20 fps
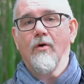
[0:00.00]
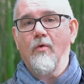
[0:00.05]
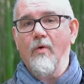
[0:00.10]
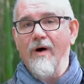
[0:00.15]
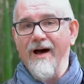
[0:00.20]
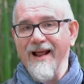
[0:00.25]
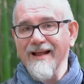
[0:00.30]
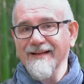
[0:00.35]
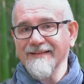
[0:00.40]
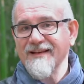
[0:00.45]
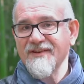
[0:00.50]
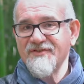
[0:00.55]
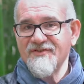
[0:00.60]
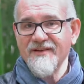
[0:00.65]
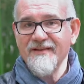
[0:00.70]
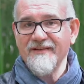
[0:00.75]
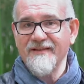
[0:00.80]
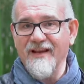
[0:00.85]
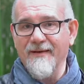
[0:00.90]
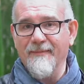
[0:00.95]
40
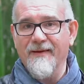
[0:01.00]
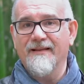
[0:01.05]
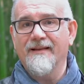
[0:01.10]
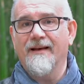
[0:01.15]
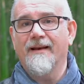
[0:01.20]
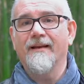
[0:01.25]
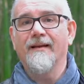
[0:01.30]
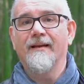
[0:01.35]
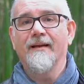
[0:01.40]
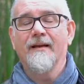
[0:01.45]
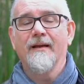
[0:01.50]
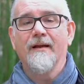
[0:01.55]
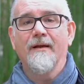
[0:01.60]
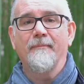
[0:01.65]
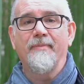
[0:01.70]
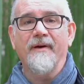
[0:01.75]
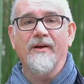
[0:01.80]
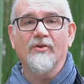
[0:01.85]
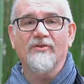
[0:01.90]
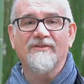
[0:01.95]
cm
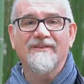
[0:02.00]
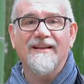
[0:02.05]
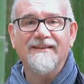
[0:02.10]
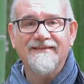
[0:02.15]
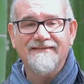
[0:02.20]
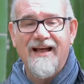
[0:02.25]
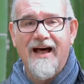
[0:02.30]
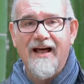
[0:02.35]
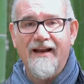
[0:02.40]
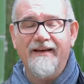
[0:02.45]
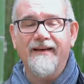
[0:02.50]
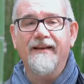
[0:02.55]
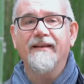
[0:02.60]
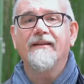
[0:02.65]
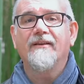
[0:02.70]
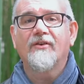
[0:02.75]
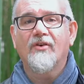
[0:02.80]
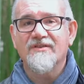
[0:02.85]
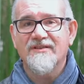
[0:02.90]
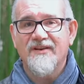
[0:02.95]
per 80 anni
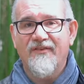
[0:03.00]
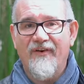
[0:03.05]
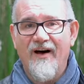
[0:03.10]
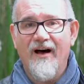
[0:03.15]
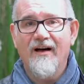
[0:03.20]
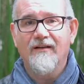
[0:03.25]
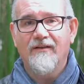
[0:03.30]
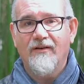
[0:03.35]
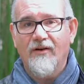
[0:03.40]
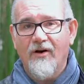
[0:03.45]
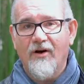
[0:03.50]
cosa fa?